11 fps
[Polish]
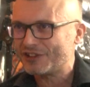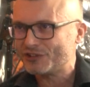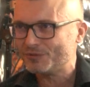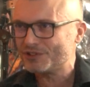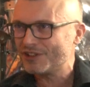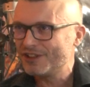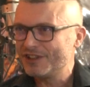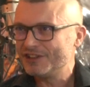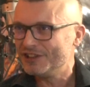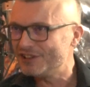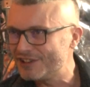czymś
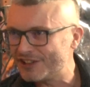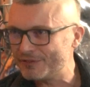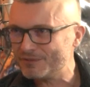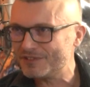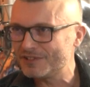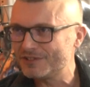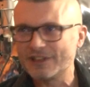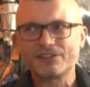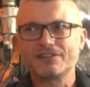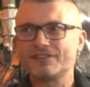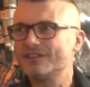innym,
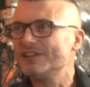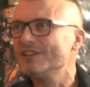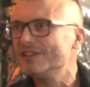znaczy, no,